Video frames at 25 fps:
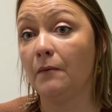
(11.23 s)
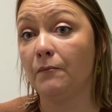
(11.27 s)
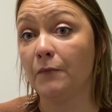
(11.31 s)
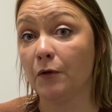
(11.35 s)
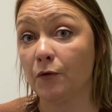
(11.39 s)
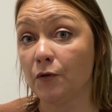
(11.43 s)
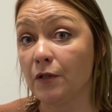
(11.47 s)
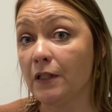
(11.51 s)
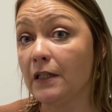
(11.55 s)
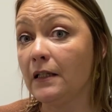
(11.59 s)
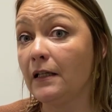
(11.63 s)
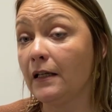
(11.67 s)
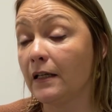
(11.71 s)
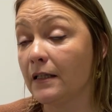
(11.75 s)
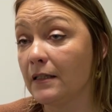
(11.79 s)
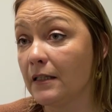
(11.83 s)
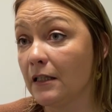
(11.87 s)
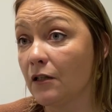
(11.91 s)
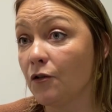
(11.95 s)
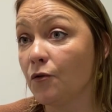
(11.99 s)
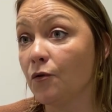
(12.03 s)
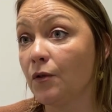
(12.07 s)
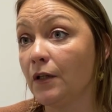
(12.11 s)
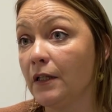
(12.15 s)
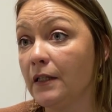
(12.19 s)
mais aussi de la
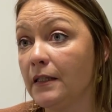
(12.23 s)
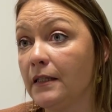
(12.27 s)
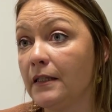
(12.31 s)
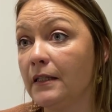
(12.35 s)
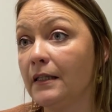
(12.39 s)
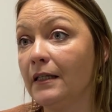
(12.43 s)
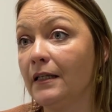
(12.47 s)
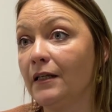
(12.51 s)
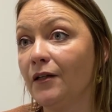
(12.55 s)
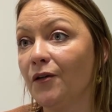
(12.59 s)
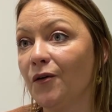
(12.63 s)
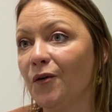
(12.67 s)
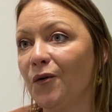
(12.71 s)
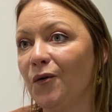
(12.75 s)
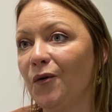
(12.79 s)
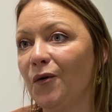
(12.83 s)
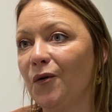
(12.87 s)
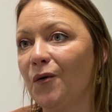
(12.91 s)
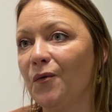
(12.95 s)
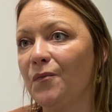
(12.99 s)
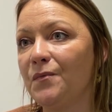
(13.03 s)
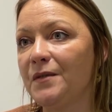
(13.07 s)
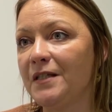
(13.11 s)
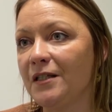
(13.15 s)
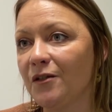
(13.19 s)
sécurité
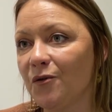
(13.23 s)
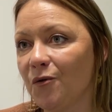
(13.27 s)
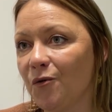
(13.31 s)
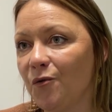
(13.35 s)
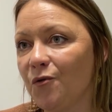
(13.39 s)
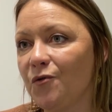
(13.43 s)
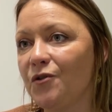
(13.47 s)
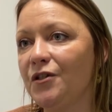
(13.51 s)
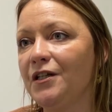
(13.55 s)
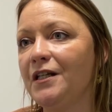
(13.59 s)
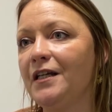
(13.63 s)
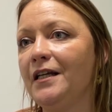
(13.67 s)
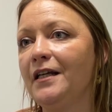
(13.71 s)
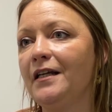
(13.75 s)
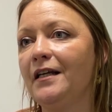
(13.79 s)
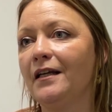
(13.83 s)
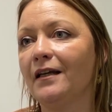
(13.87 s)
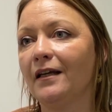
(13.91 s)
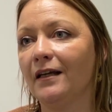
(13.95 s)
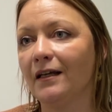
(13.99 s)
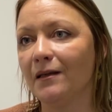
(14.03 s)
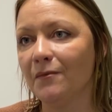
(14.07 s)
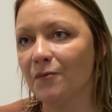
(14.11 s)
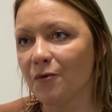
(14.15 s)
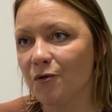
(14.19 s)

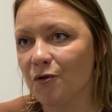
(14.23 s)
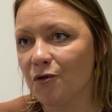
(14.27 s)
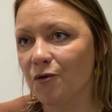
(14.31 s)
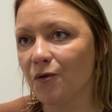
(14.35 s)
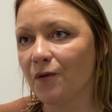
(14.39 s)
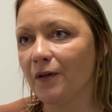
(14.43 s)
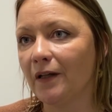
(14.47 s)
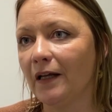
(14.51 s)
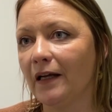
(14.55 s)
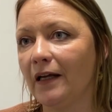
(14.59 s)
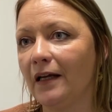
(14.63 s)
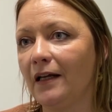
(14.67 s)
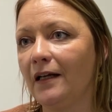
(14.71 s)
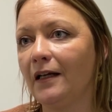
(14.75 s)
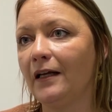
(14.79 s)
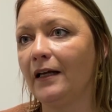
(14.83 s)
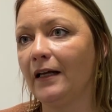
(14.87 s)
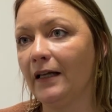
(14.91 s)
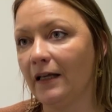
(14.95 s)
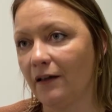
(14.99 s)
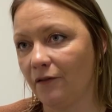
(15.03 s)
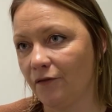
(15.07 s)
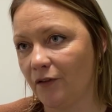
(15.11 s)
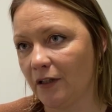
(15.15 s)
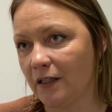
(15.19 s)
psychologique, émotionnelle
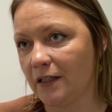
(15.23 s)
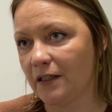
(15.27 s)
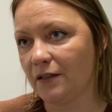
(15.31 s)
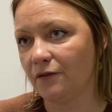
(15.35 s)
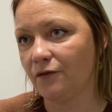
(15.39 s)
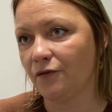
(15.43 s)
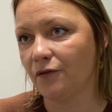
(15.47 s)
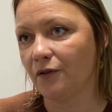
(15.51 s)
et affective.